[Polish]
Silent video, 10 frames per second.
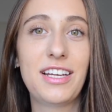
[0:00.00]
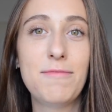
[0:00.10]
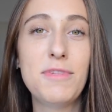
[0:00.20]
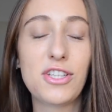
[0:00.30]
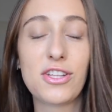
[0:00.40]

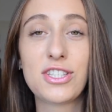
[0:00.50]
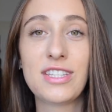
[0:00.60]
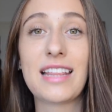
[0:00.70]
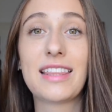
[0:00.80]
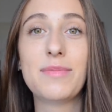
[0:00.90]
myśląc
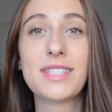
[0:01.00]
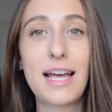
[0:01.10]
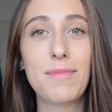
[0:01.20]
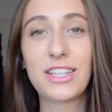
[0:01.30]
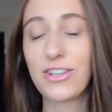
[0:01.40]
nad tym
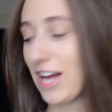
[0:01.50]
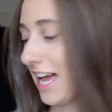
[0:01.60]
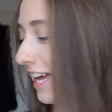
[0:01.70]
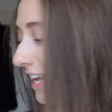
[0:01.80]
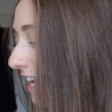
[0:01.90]
sama
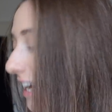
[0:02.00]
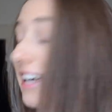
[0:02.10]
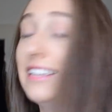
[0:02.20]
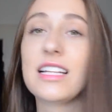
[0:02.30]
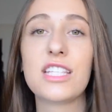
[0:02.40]
trochę, E,
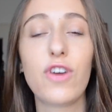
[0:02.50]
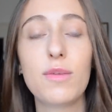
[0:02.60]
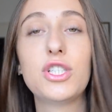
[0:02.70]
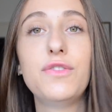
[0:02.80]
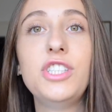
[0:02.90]
i nad
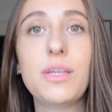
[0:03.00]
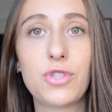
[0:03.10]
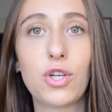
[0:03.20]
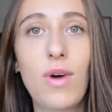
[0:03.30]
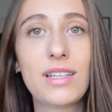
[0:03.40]
swoim oczywiście
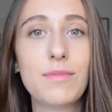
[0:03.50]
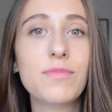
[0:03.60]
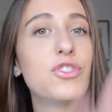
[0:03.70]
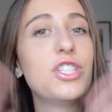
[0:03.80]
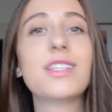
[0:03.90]
przykładem
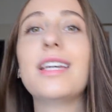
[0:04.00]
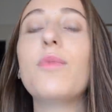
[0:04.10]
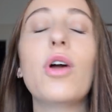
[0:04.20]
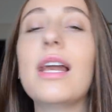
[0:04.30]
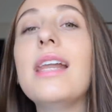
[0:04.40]
wszystkich
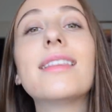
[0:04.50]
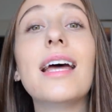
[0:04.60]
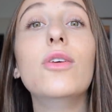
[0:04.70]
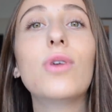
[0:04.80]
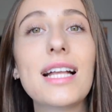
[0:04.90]
moich lat
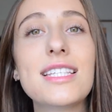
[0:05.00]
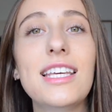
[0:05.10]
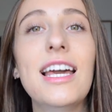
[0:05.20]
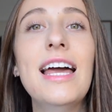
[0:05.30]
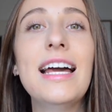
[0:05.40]

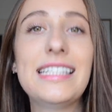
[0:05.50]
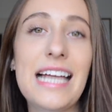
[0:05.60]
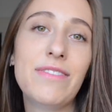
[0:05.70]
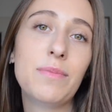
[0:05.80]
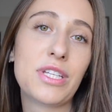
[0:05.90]
edukacji
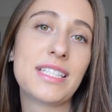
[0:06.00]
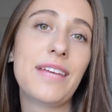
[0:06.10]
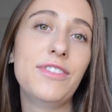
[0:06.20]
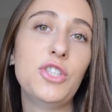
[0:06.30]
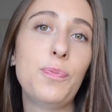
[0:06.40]
chciałam Wam
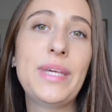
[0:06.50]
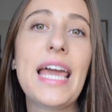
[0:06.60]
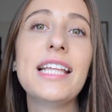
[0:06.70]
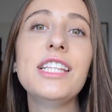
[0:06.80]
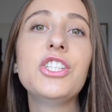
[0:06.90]
przedstawić
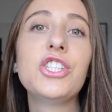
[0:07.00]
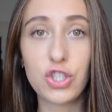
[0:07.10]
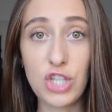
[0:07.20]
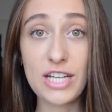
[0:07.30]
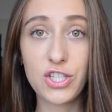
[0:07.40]
pięć
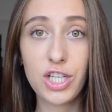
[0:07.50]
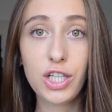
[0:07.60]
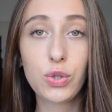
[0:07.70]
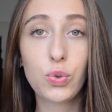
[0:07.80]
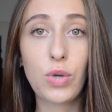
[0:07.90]
rzeczy,
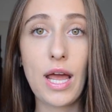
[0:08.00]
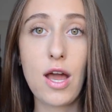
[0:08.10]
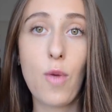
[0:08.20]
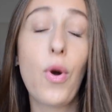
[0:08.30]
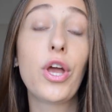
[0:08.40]

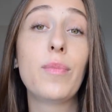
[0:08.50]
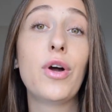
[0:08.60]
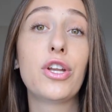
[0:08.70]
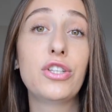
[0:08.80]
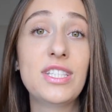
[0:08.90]
które oboje
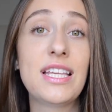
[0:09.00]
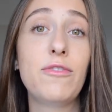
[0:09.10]
moi rodzice